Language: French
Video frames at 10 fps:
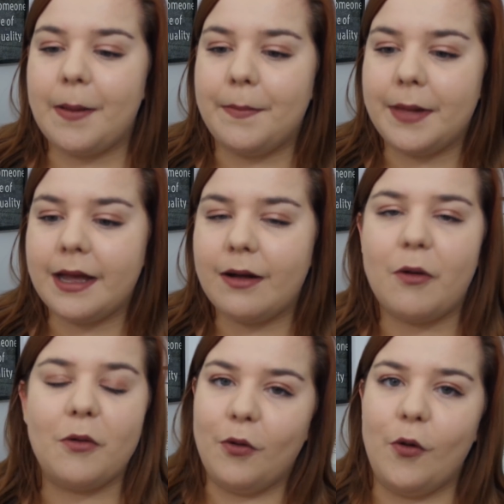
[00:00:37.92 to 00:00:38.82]
Mais
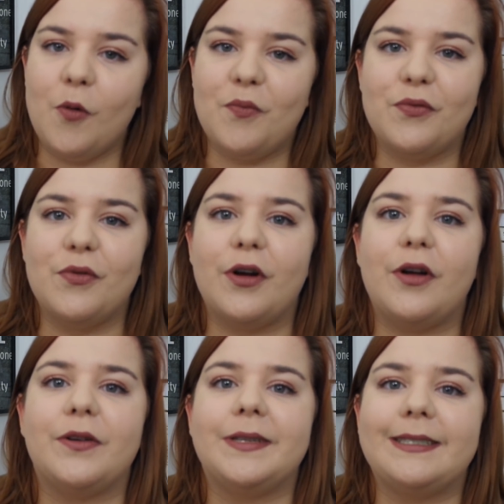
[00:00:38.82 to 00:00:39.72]
en gros pour
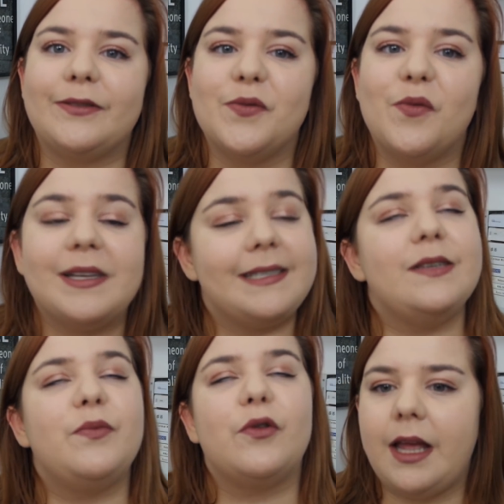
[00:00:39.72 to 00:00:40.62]
ce
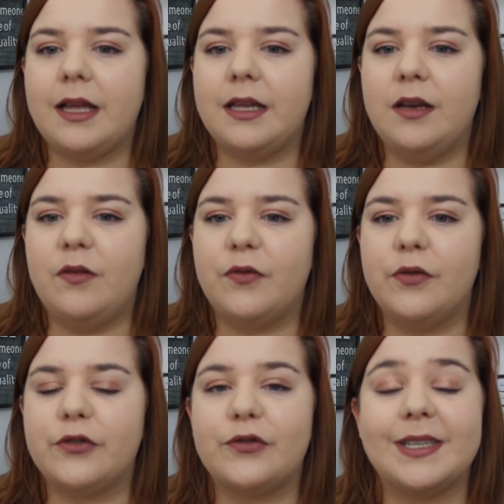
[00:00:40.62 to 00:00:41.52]
mois-ci il
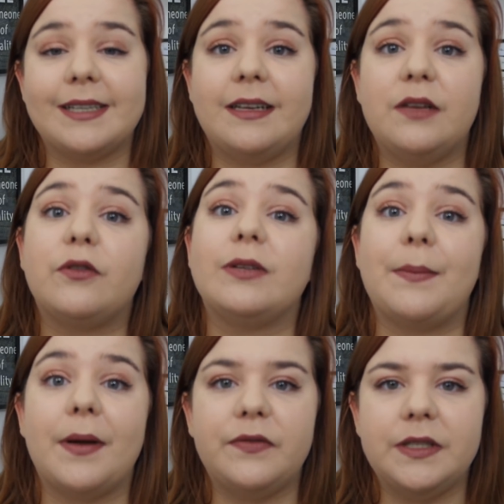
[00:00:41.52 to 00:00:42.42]
faut choisir des livres qu'on
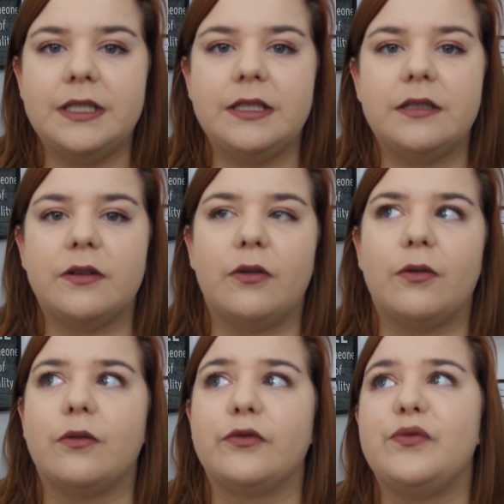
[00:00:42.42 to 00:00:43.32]
n'a pas finis
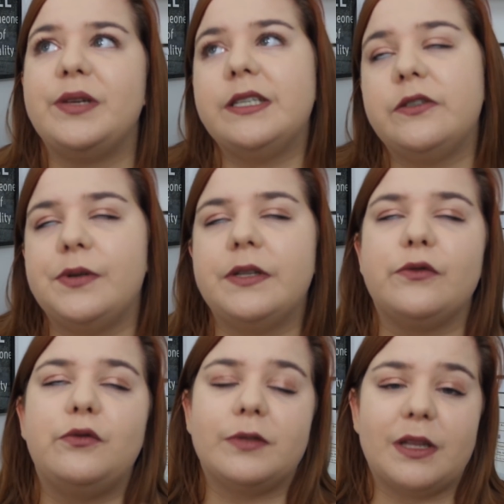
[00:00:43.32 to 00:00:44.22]
en
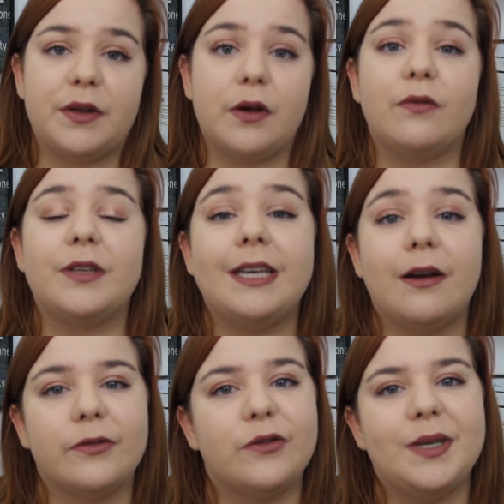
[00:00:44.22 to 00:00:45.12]
2018 ou qu'on avait envie de
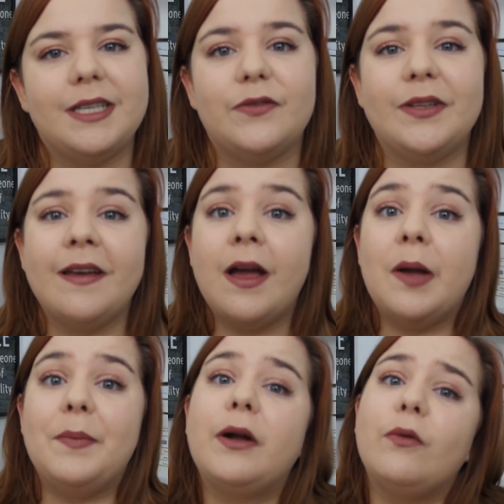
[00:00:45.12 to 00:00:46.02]
lire en 2018
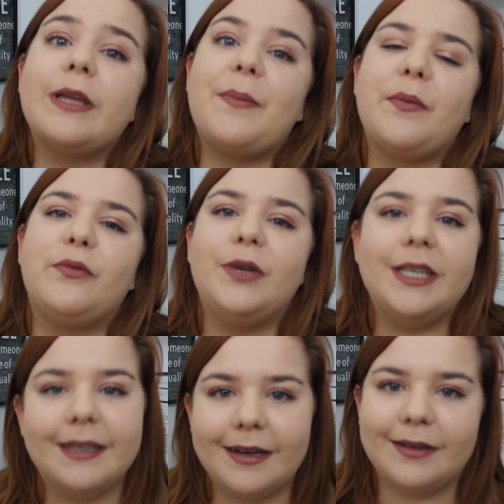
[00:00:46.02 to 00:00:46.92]
mais qu'on n'a pas pu
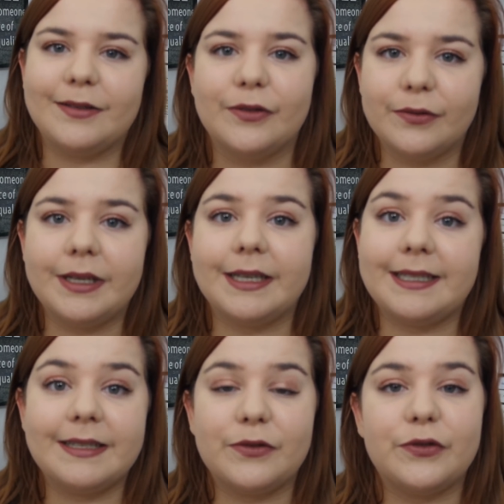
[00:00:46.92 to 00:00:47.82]
lire donc
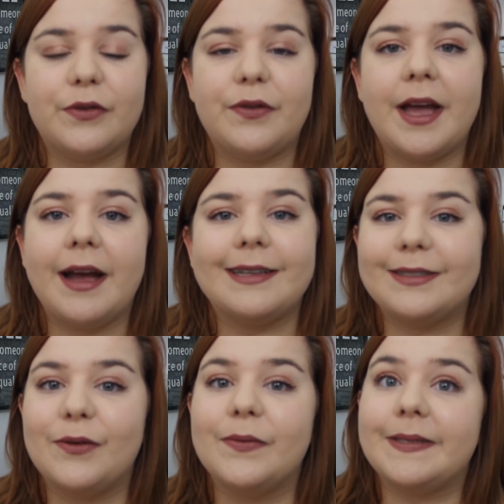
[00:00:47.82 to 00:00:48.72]
c'est ce que je vais faire
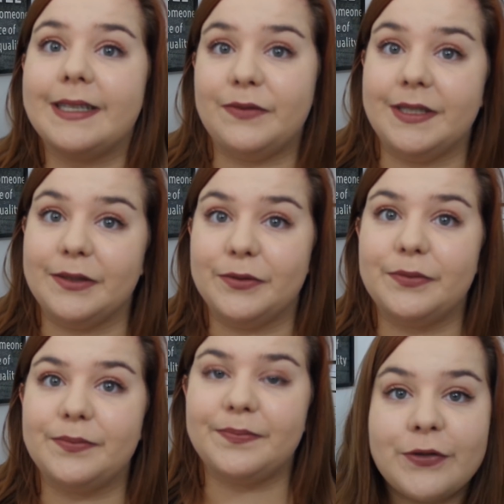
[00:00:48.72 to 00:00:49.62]
dans cette vidéo.
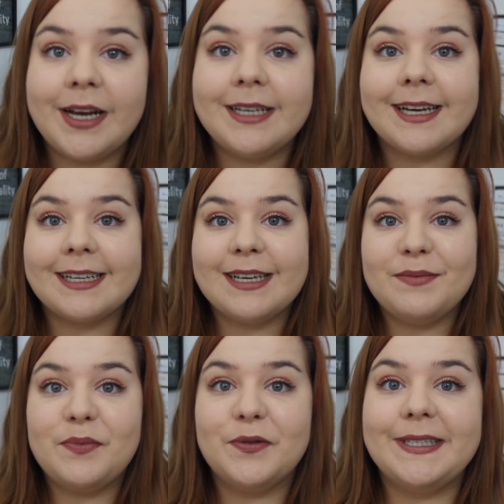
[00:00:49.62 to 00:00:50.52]
Je suis allée
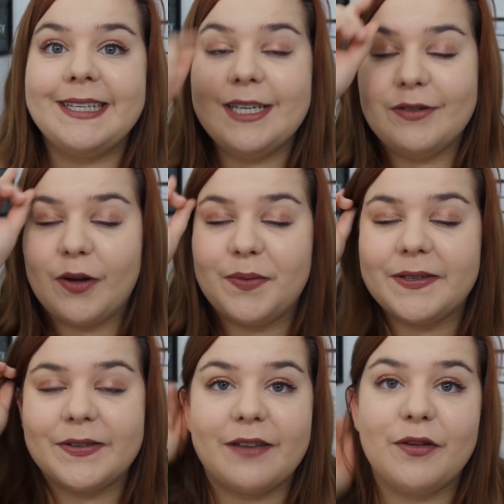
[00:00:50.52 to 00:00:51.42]
chercher mes petits livres
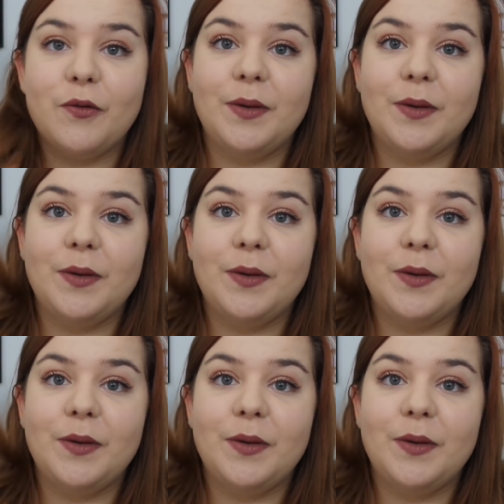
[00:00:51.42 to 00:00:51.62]
puisque j'avais